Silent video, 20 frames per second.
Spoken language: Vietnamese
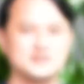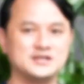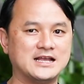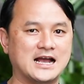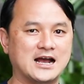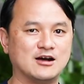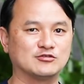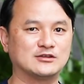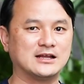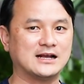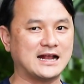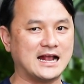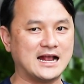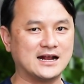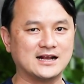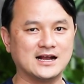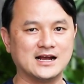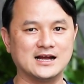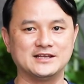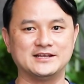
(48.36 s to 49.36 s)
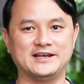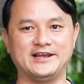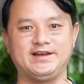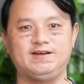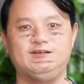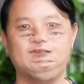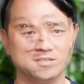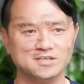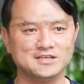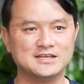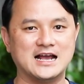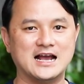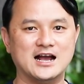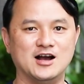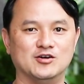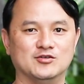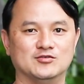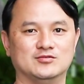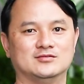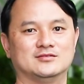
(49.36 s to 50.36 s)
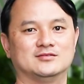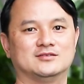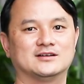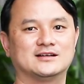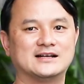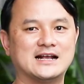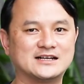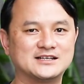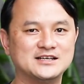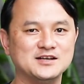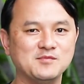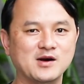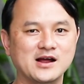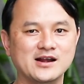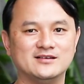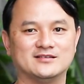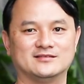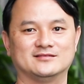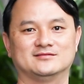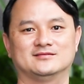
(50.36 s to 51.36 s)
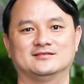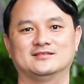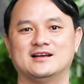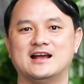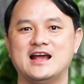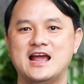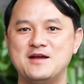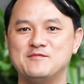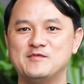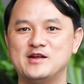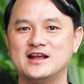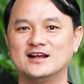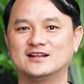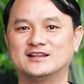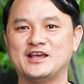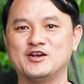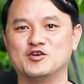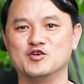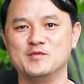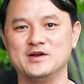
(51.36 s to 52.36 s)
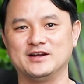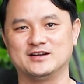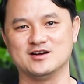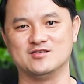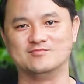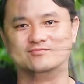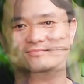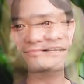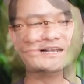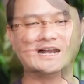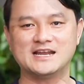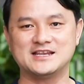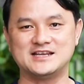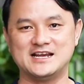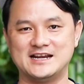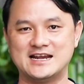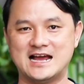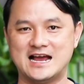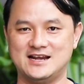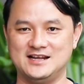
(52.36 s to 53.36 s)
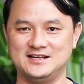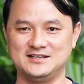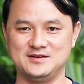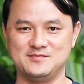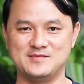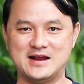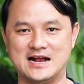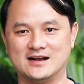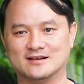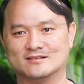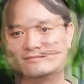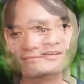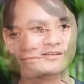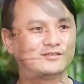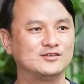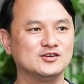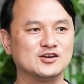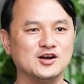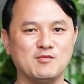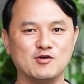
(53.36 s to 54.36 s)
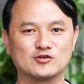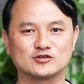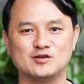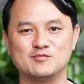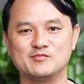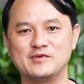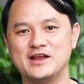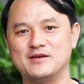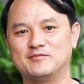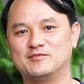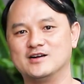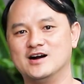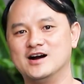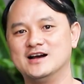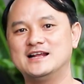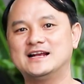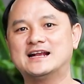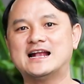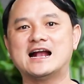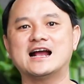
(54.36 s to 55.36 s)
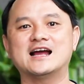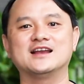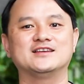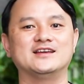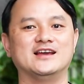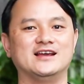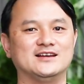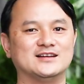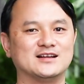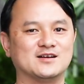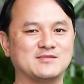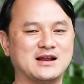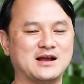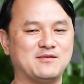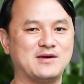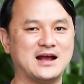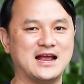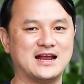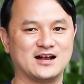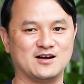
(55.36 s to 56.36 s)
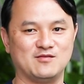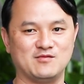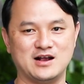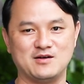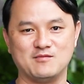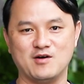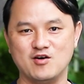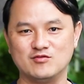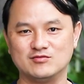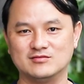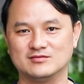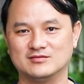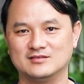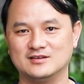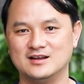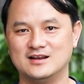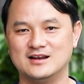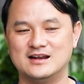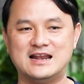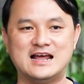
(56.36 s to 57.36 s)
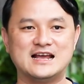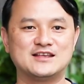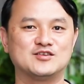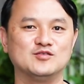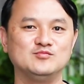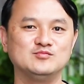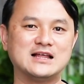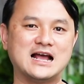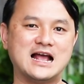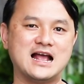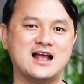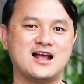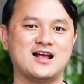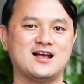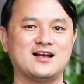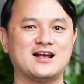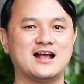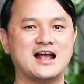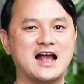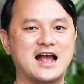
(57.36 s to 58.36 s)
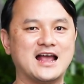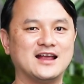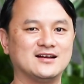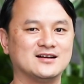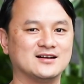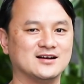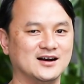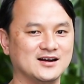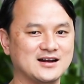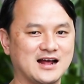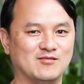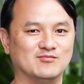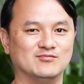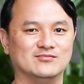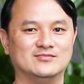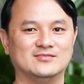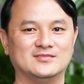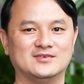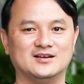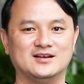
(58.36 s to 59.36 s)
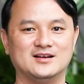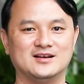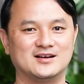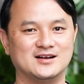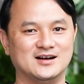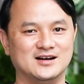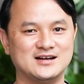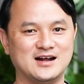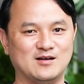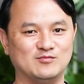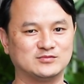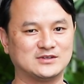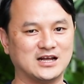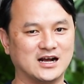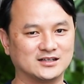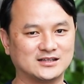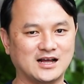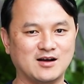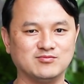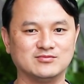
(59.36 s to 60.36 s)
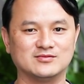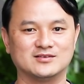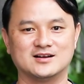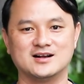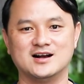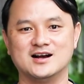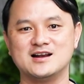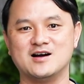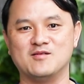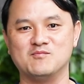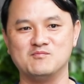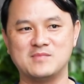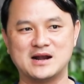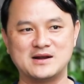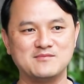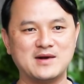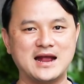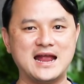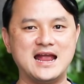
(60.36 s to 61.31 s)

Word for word: Xin chào tất cả các anh chị, xin chào các chiến binh MDT của miền Trung, các anh chị đại lý tiềm năng. Cứ có một thông điệp gửi đến các anh chị trong năm 2021 là chúng ta hãy khởi động, khởi động thân tốc, khởi động mạnh